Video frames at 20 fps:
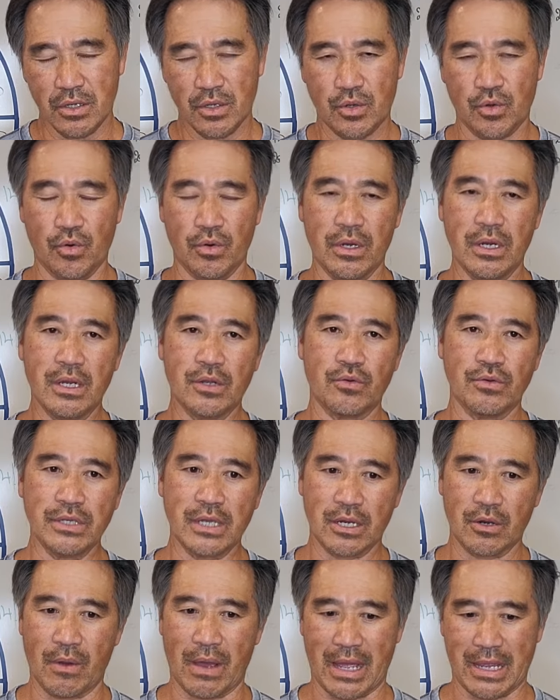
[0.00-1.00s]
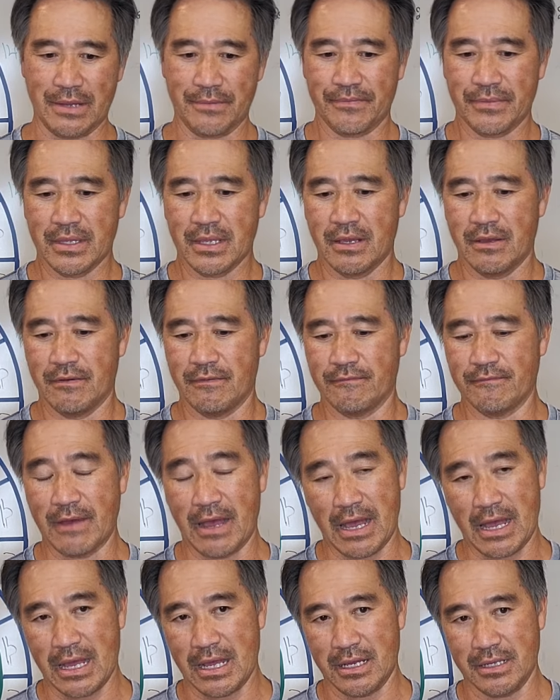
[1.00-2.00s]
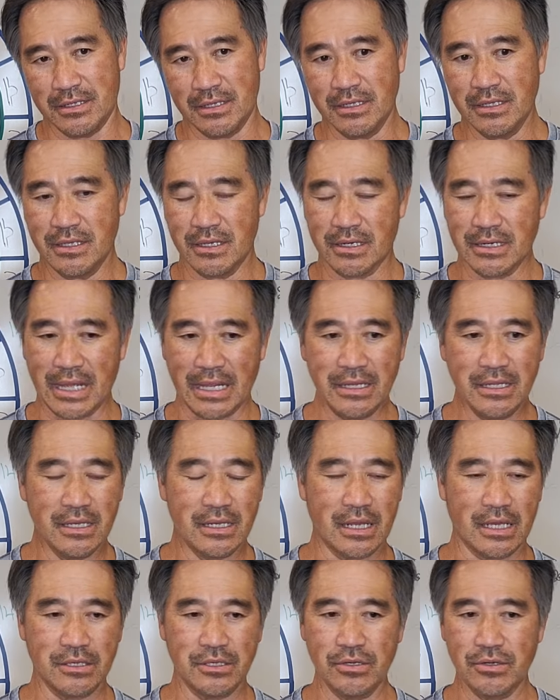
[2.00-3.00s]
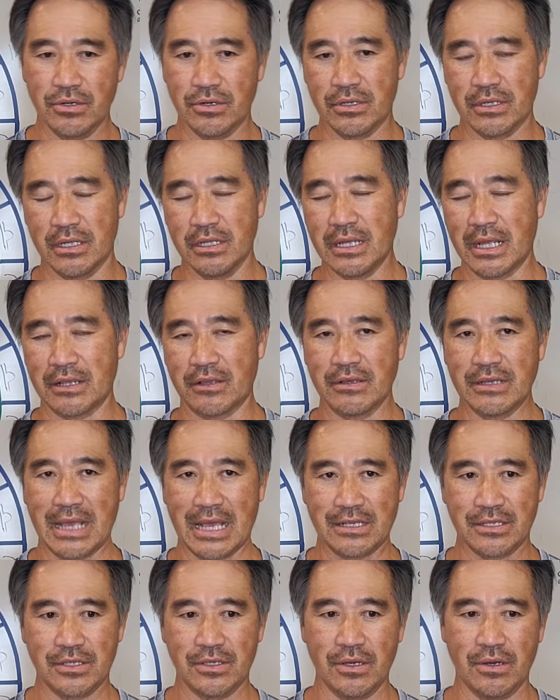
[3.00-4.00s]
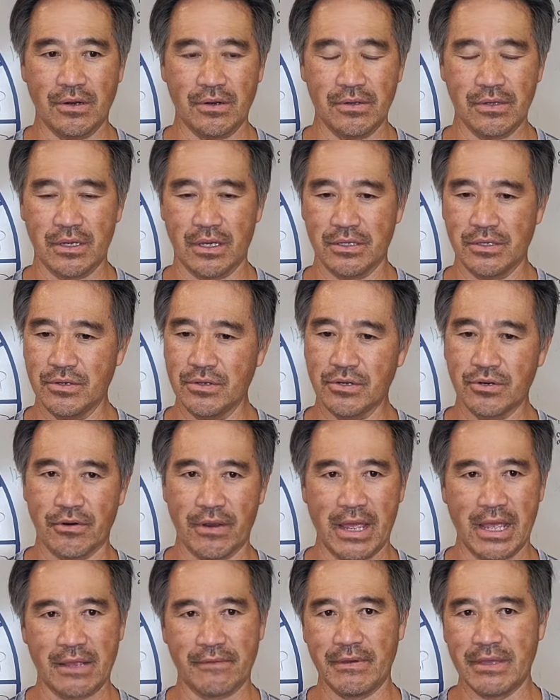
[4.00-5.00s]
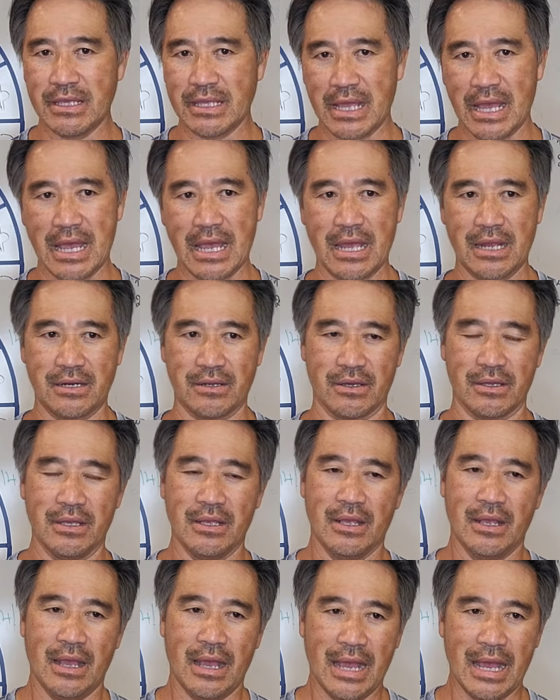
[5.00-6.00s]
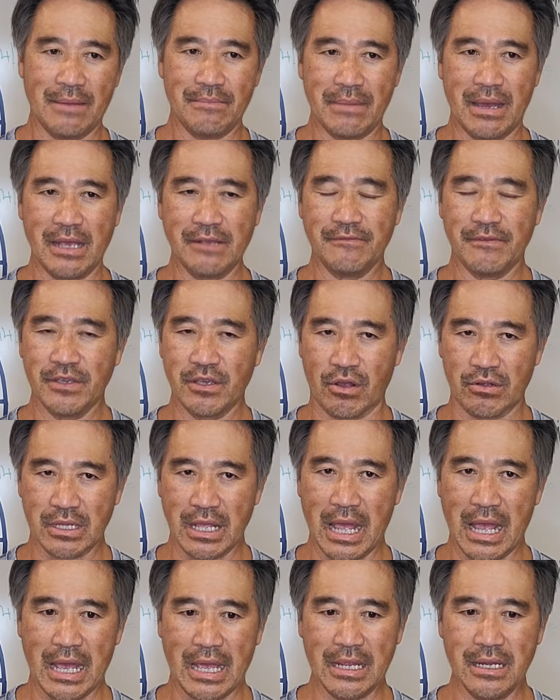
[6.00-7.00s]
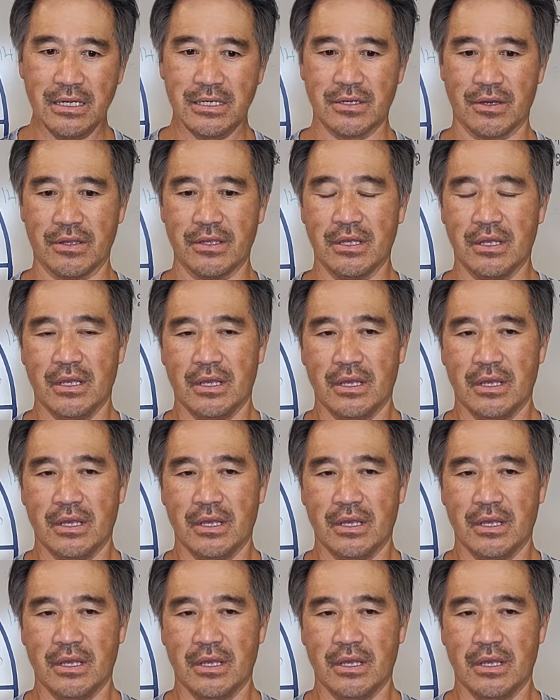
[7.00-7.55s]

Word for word: của của nhân loại và những trận đánh như là những trận đánh Nga Xô rồi Ukraine với Nga rồi Hamas với Do Thái rồi